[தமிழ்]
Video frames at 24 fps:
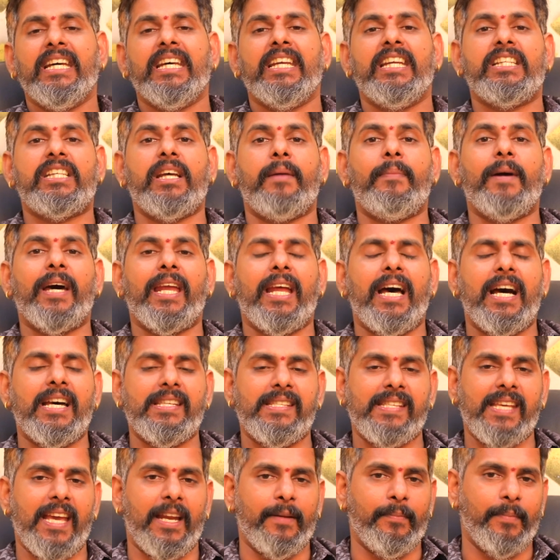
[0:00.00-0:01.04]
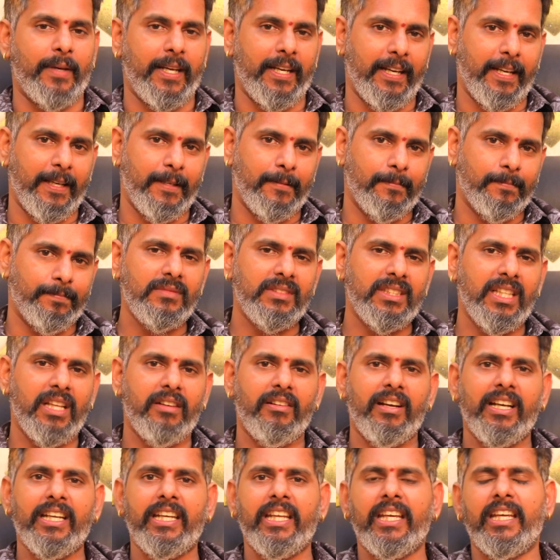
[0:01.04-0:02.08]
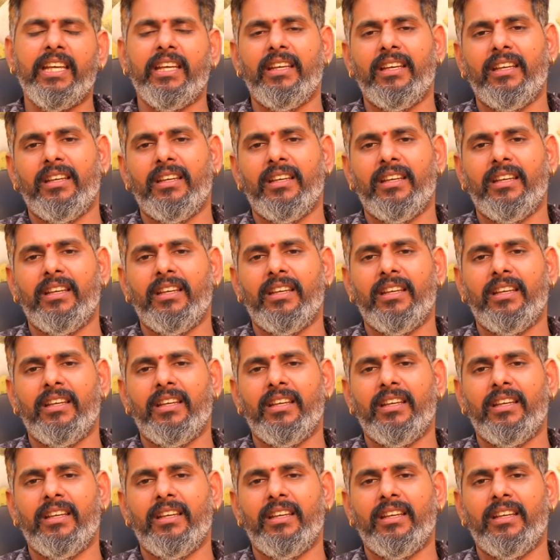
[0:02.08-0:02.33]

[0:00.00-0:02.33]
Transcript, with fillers: ரிஷபராசி அன்பர்களே இந்த வாட்டி